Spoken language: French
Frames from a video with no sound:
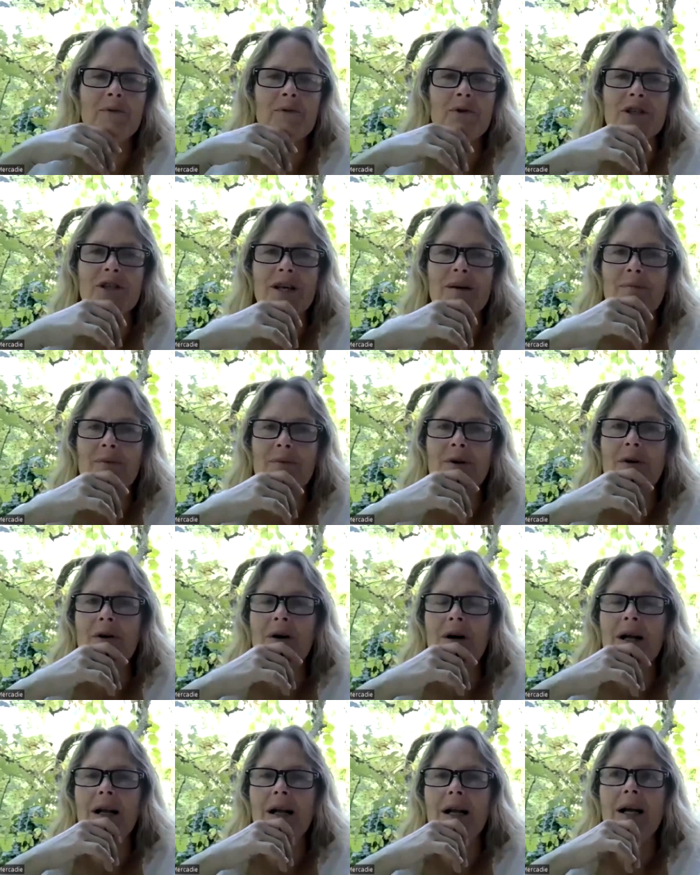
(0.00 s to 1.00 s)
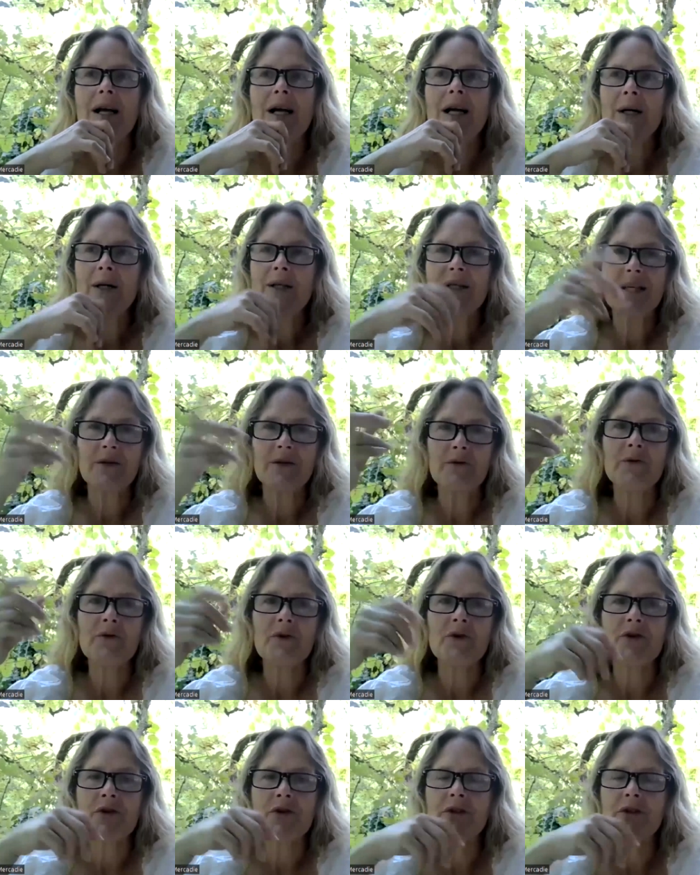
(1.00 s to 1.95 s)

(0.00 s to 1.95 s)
du chien blanc, euh, cette onde